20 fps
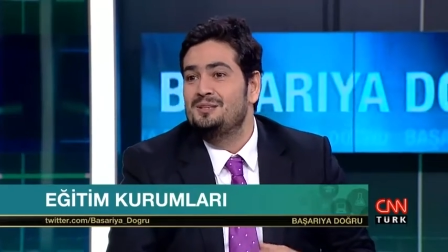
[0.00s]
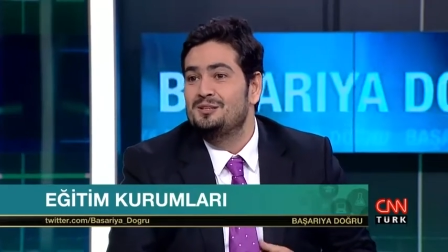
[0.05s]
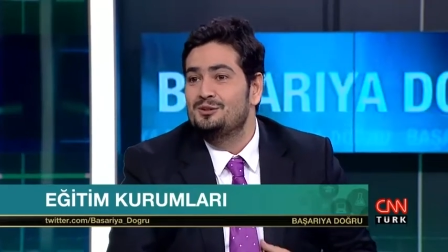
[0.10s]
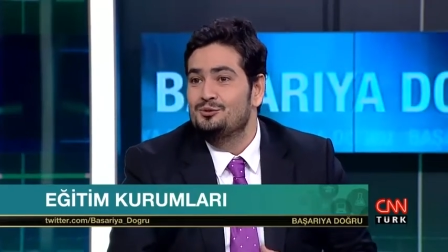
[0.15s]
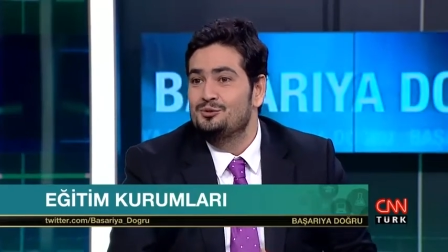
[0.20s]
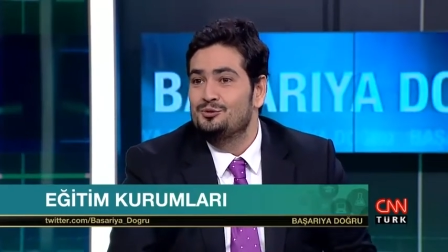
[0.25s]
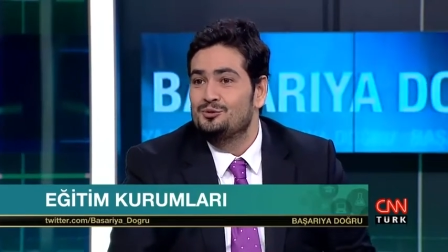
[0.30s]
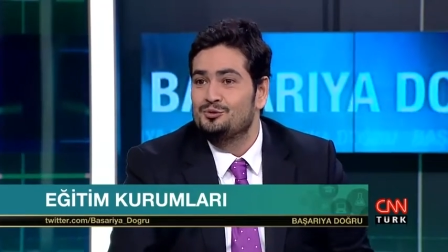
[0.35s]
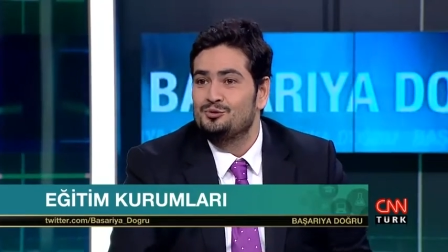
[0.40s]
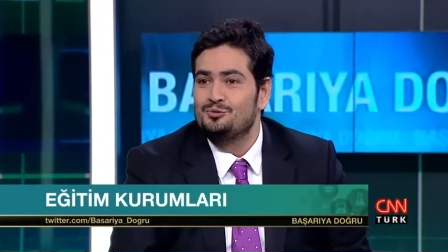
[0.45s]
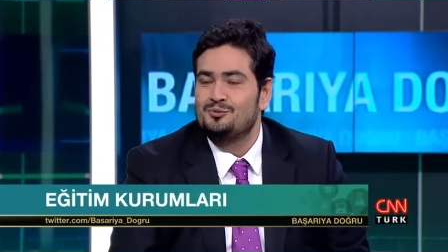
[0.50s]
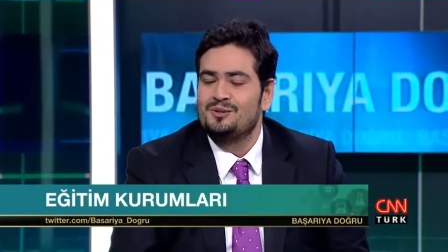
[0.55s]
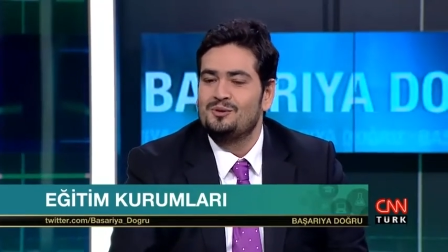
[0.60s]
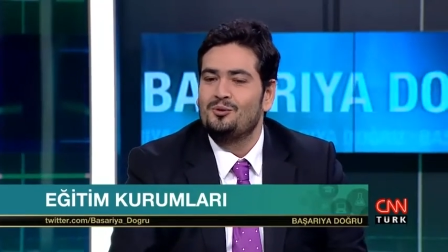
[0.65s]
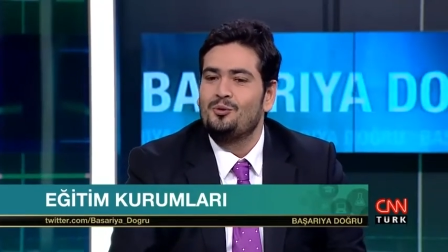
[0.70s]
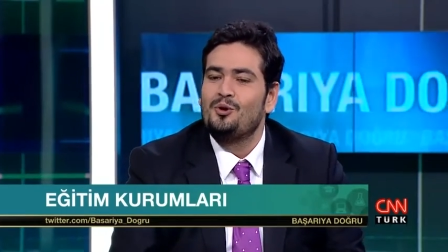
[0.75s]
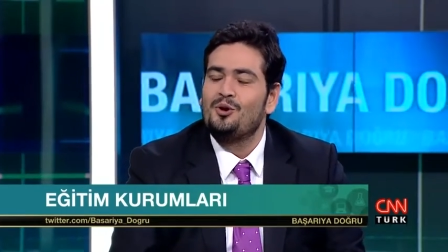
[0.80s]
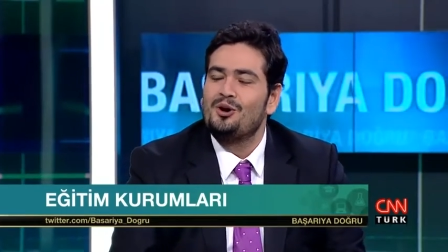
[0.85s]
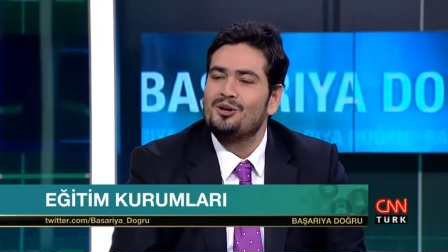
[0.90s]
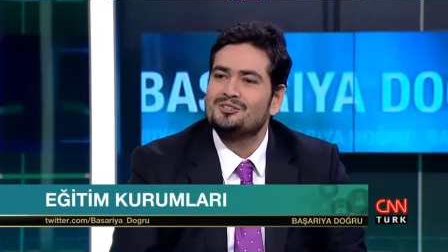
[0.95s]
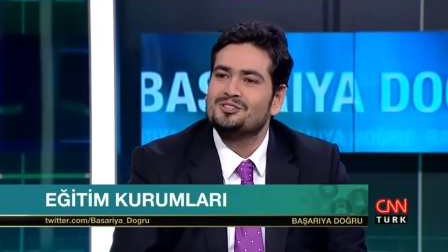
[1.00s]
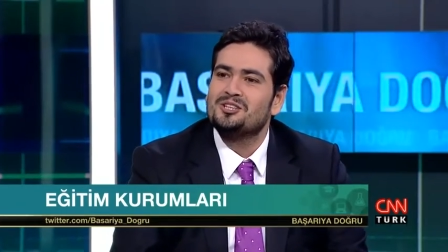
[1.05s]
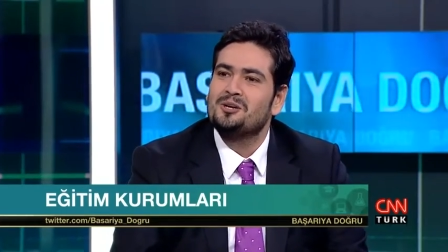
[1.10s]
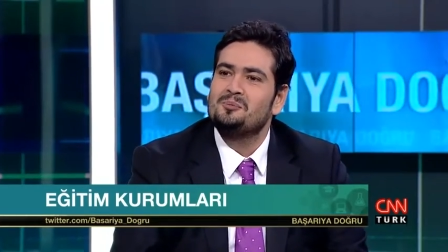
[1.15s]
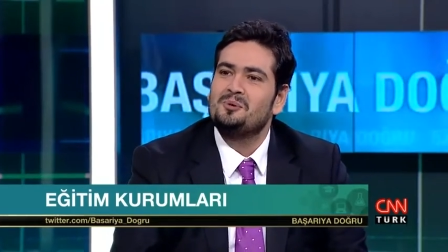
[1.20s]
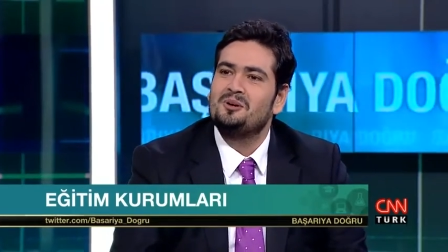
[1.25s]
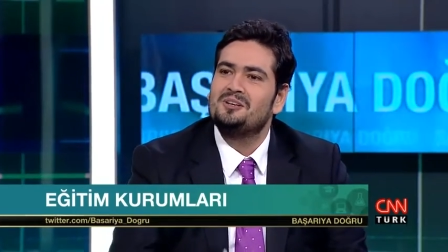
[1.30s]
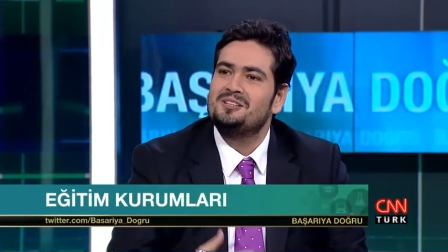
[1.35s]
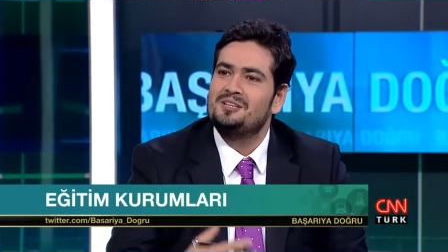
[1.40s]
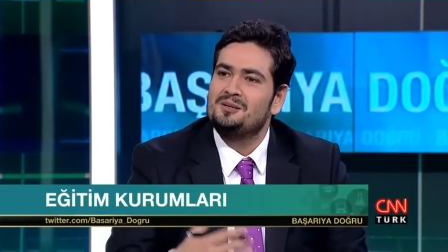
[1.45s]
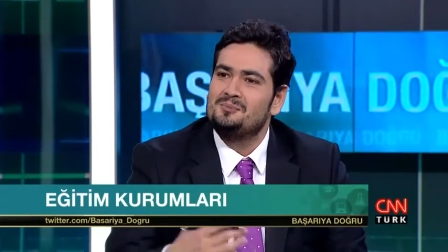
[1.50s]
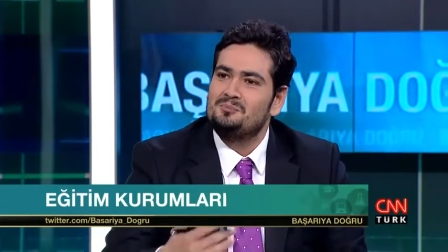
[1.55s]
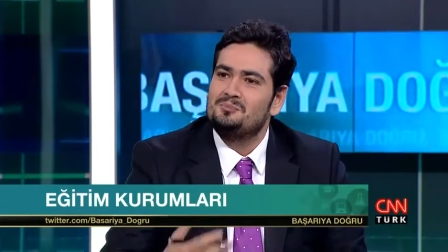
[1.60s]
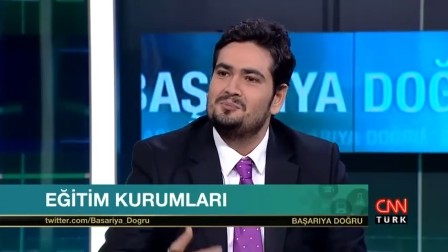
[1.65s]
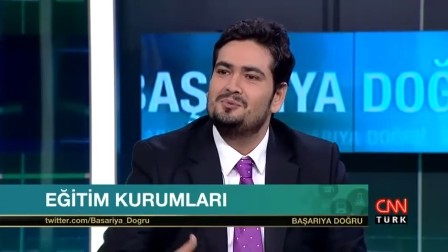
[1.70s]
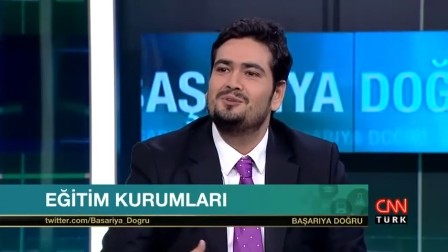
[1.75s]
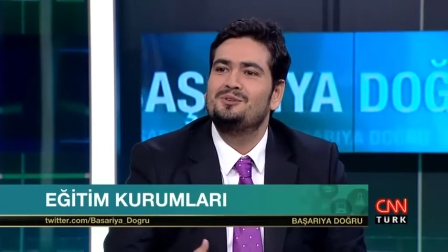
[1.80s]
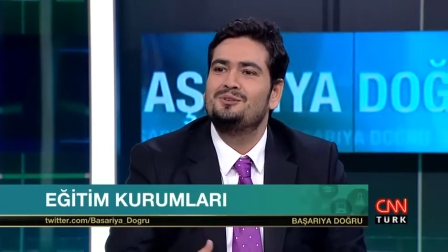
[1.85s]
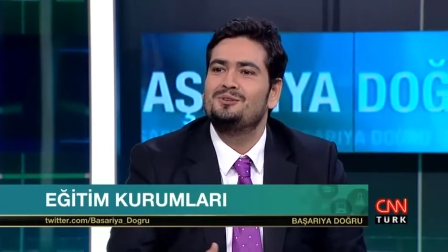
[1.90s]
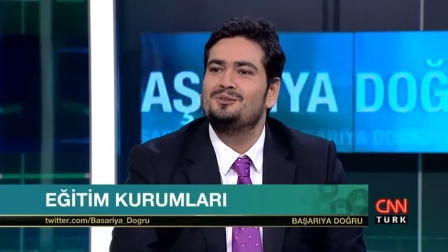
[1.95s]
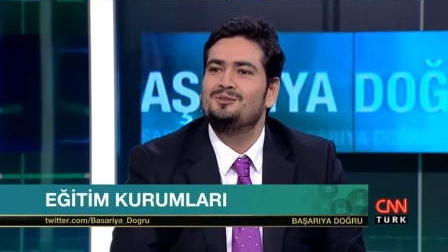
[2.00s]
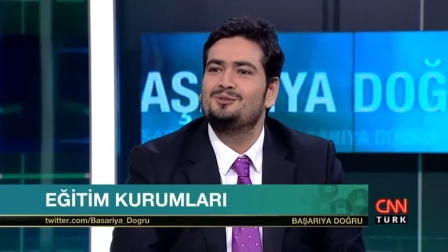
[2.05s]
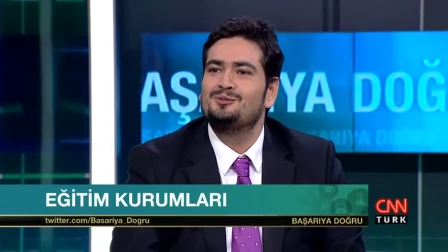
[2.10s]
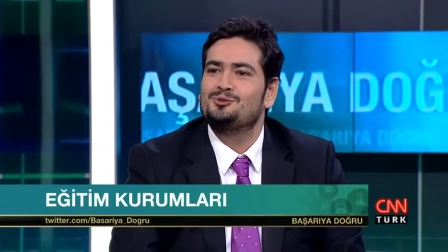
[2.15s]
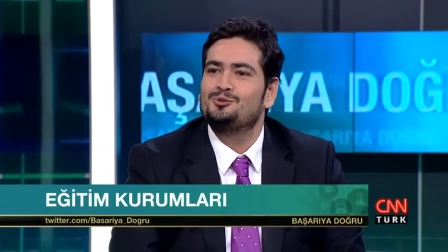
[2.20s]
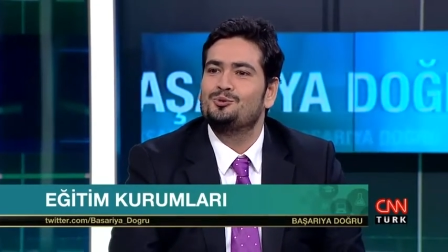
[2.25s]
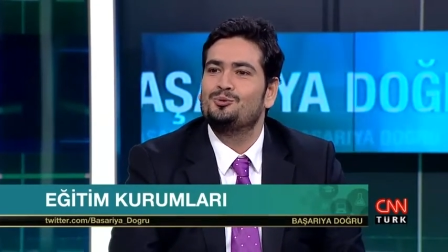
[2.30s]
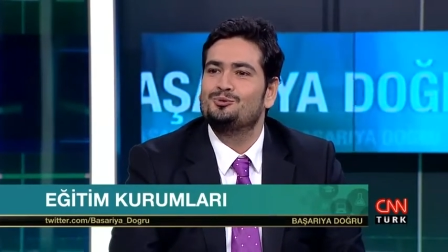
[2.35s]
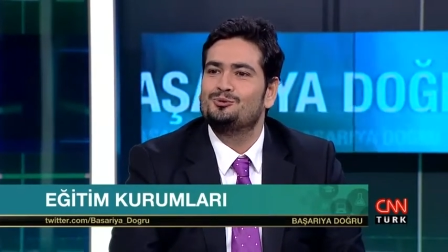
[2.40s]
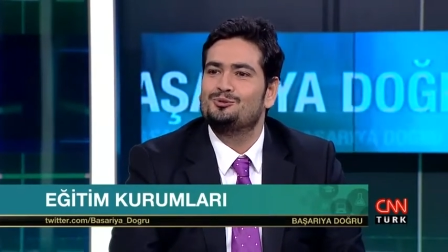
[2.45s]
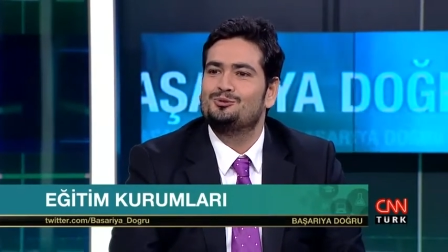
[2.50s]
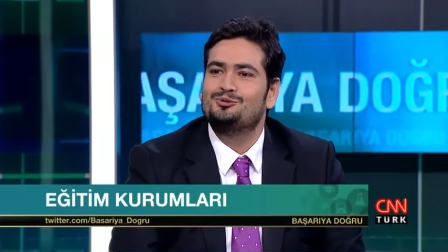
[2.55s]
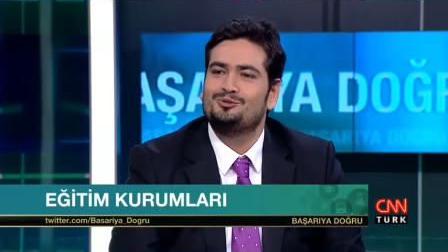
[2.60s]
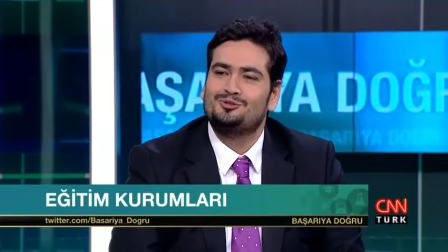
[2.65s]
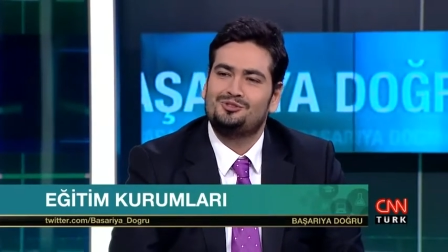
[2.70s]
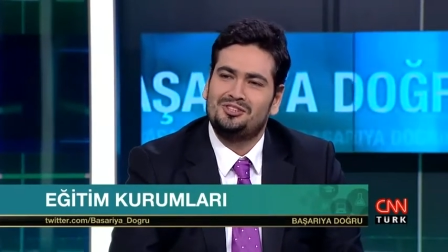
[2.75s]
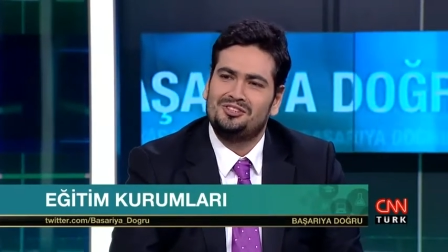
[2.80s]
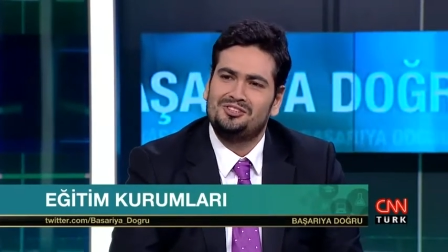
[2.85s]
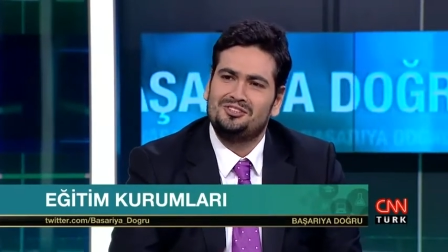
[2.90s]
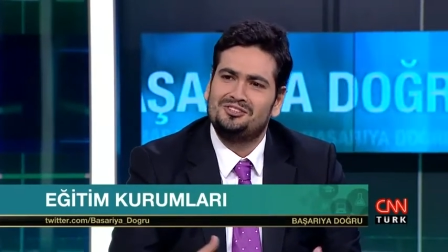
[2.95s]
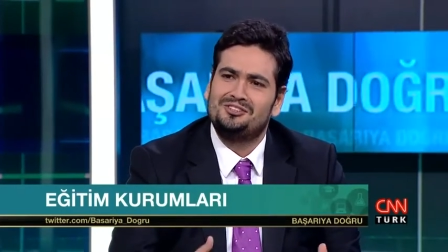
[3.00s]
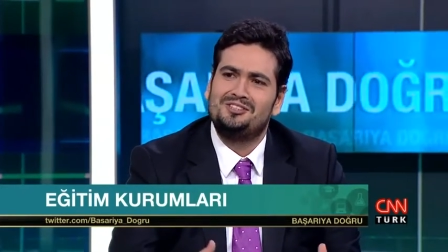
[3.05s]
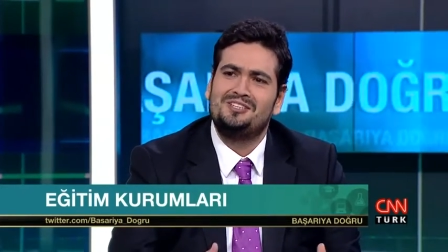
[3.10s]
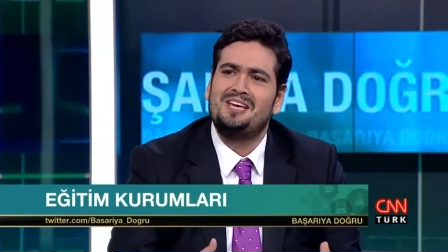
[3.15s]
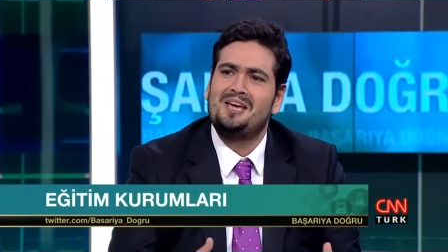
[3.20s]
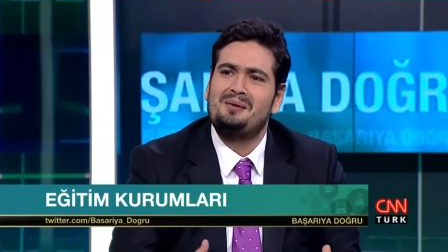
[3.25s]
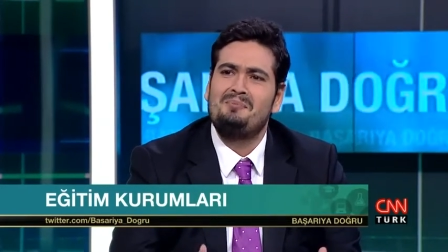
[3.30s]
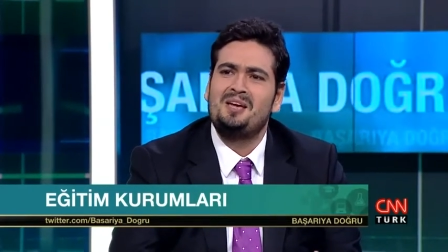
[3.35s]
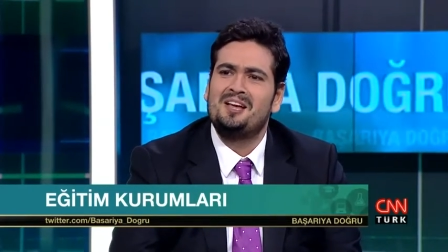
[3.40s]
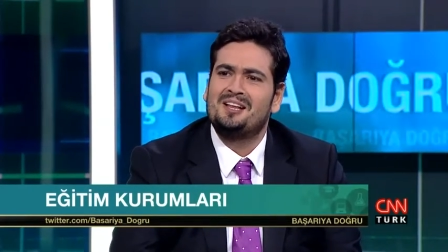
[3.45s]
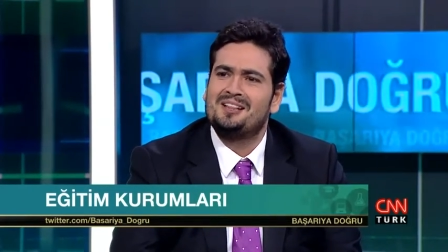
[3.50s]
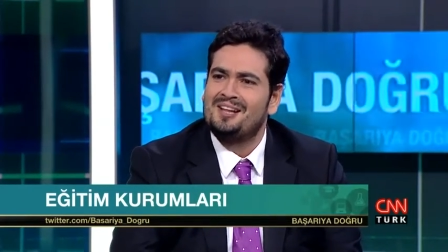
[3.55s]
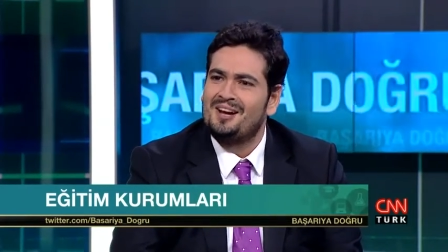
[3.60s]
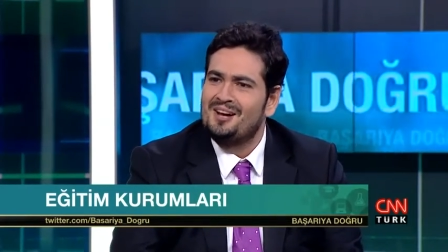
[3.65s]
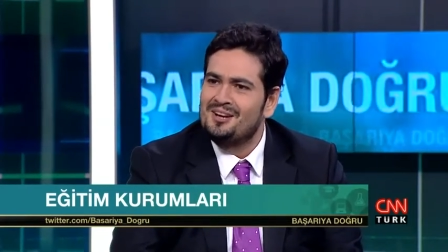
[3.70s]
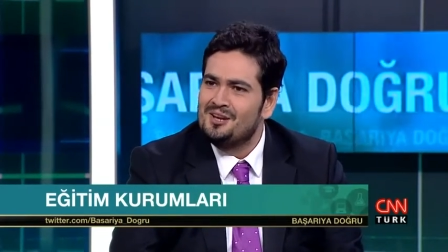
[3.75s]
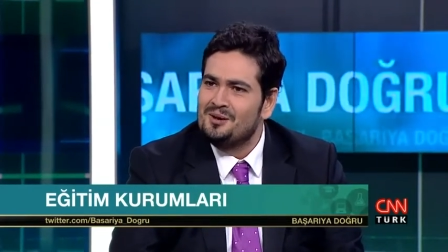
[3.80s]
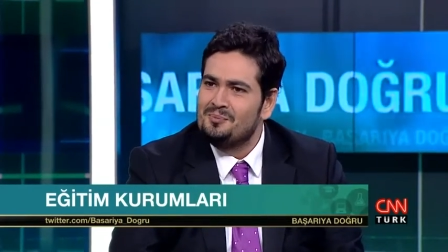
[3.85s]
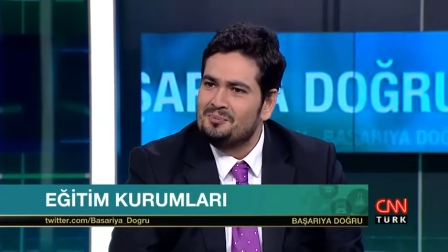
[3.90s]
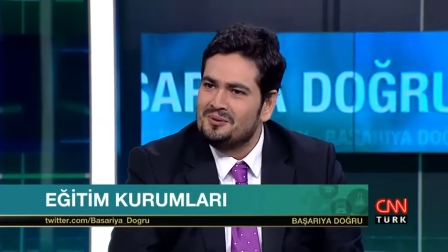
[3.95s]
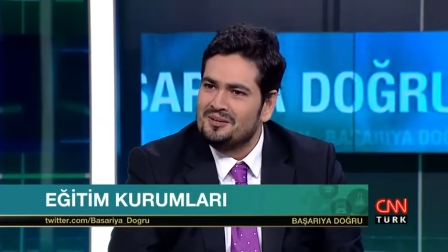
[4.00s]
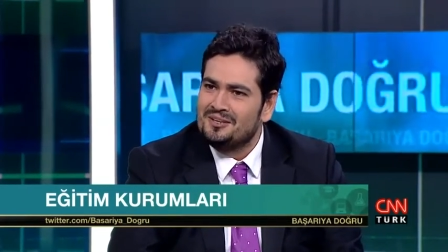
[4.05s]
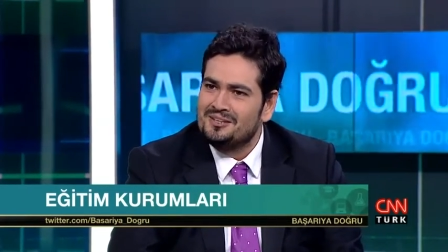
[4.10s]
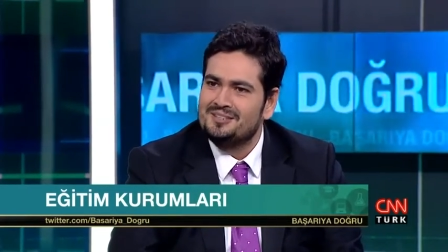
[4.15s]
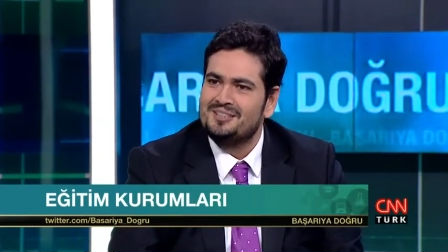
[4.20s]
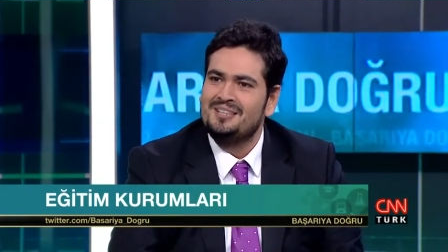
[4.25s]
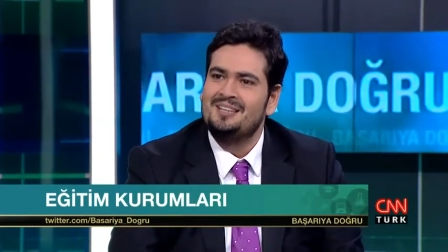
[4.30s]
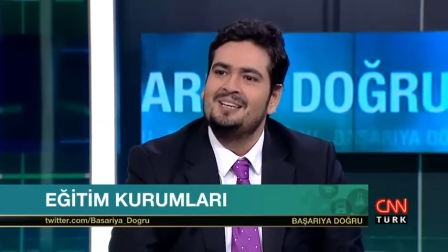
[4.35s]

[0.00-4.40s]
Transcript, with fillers: bir gündü ve o akşam annem e, çok çeşitli yemekler yapar.